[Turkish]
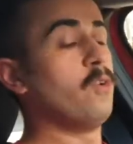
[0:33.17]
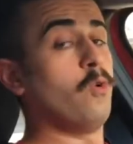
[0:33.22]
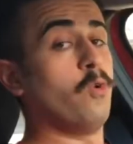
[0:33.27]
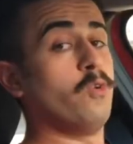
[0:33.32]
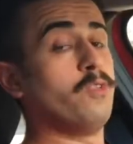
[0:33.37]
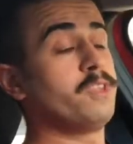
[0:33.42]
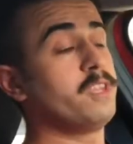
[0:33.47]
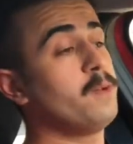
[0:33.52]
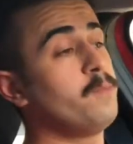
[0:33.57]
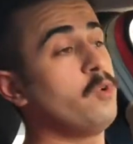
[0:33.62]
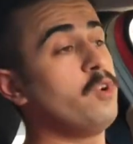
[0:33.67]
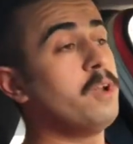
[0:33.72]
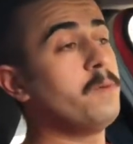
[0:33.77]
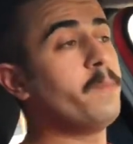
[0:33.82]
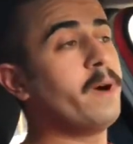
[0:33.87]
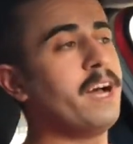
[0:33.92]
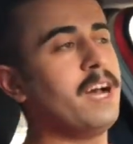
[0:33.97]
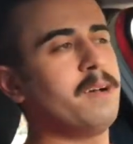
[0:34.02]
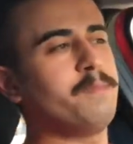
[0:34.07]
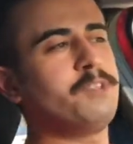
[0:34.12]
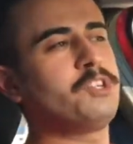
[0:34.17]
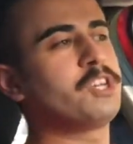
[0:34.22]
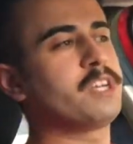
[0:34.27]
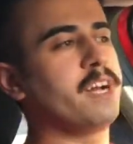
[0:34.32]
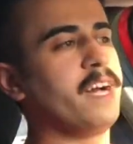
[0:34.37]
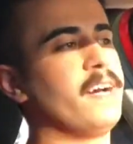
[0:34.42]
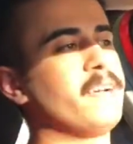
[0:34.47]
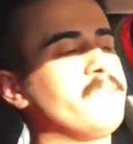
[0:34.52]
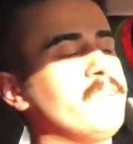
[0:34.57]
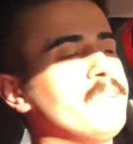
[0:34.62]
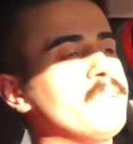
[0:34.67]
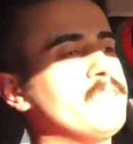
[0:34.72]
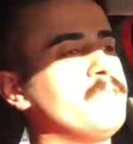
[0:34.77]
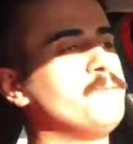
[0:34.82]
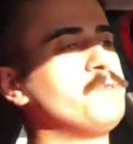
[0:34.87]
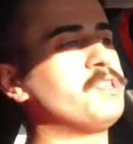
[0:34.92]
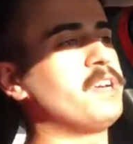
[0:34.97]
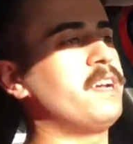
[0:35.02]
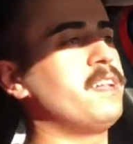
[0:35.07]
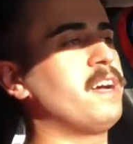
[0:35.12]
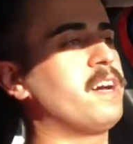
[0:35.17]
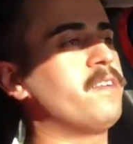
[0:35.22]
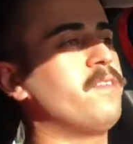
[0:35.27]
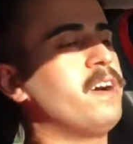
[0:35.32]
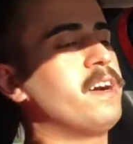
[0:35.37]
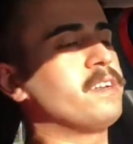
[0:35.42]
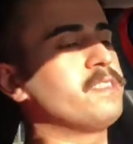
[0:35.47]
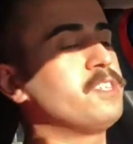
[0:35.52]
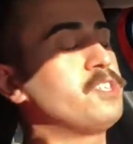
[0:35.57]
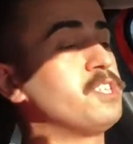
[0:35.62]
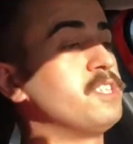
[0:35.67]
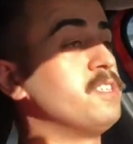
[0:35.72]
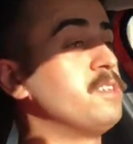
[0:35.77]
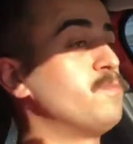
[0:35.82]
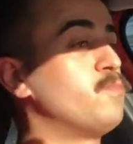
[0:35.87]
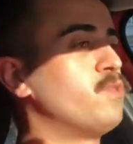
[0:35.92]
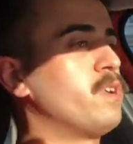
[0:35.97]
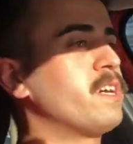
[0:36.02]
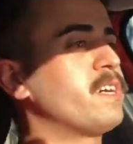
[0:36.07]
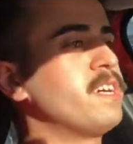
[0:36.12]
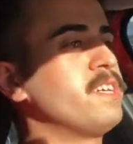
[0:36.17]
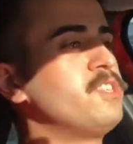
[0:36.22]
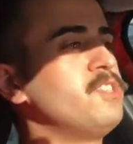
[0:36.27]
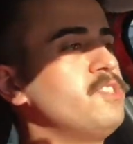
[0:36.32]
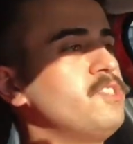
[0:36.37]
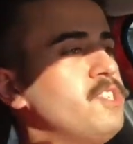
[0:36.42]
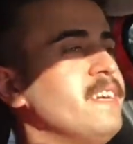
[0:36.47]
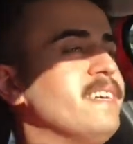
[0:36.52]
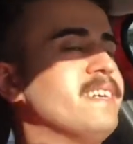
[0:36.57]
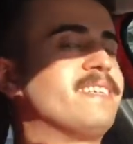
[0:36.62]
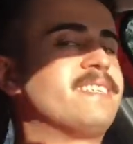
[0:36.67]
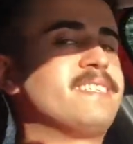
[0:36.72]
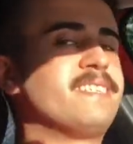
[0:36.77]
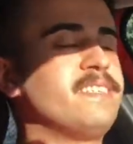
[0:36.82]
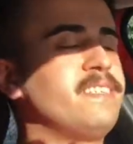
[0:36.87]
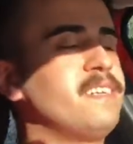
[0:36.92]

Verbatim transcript: Onda böyle bayağı bir şikayet ettiğim şeyler vardı. Şimdi buna geçince ikisinin